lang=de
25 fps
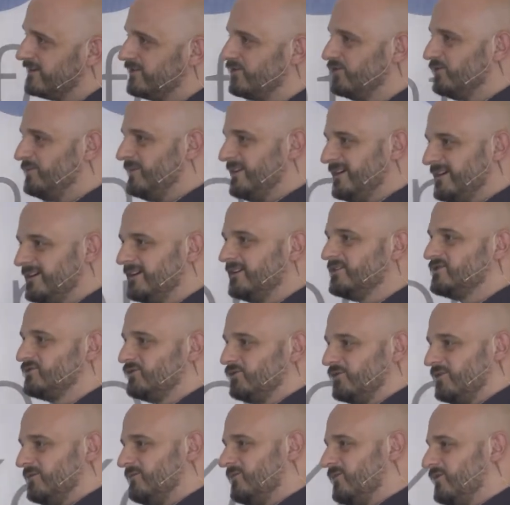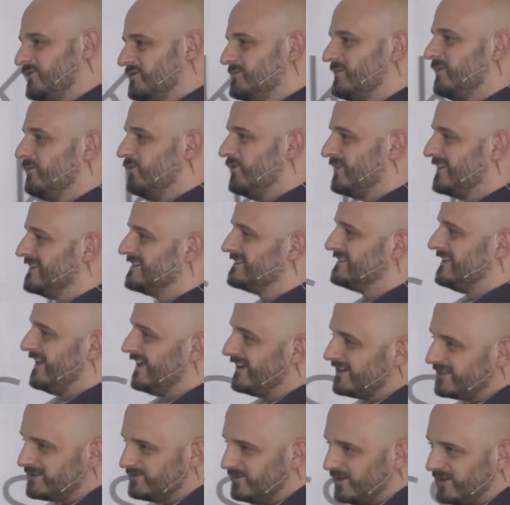Ich suche mir irgendein Studium, wo ich es mir möglichst
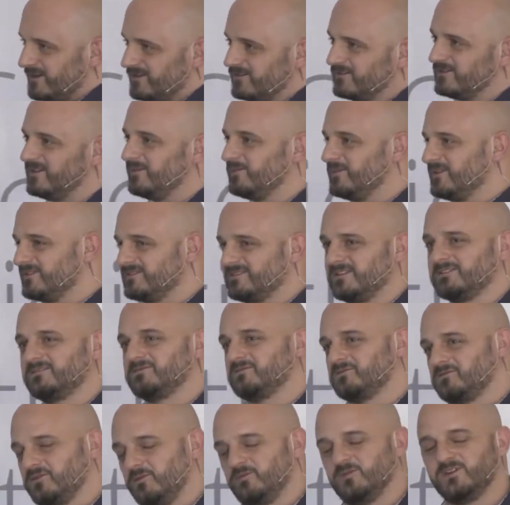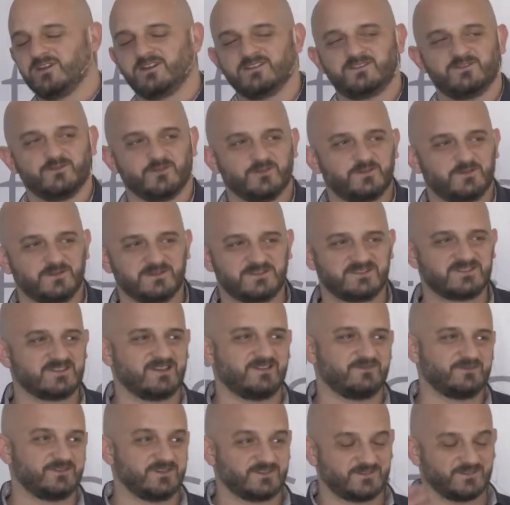leicht mache und habe dann gesagt,
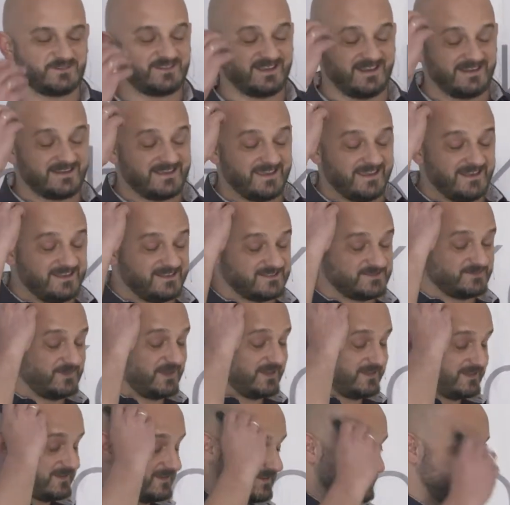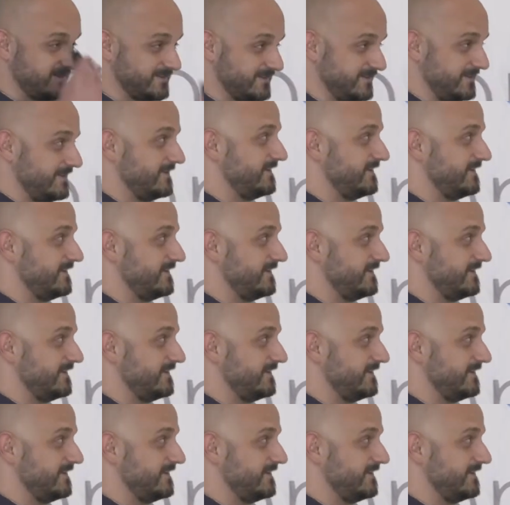Kommunikationswissenschaften ist total geil, das mache ich jetzt.